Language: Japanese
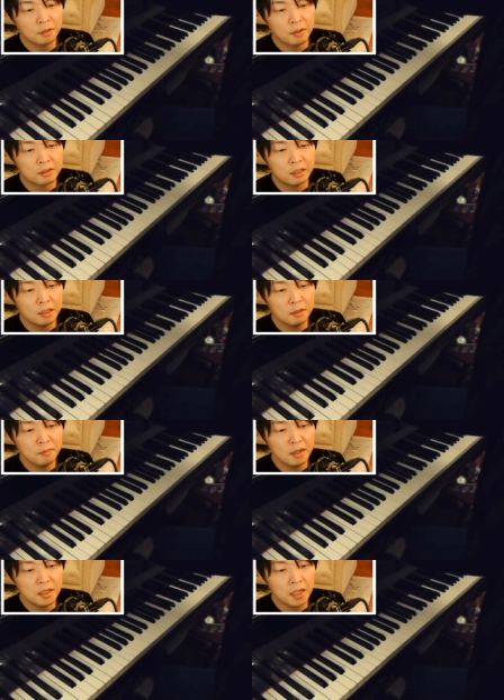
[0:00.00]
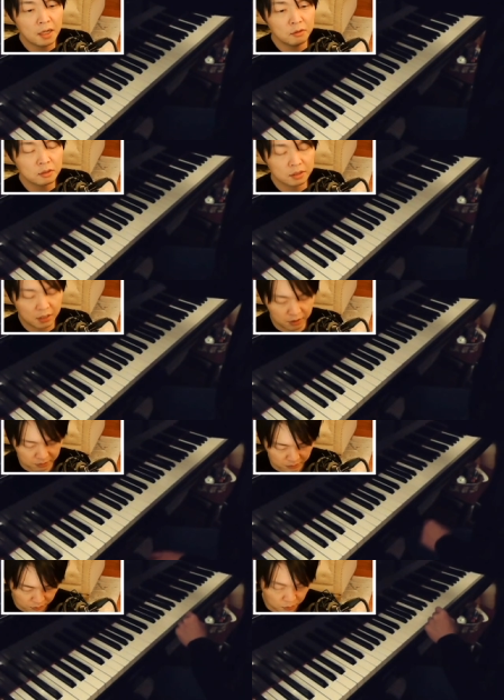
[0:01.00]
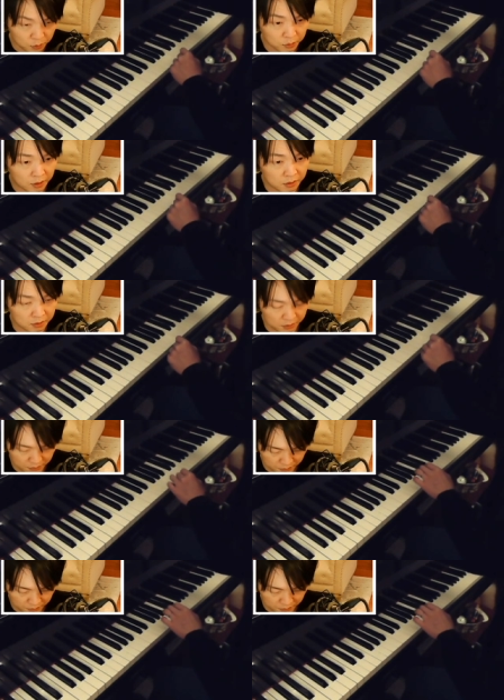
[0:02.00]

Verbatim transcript: ば d マイナーのスケールをとっている。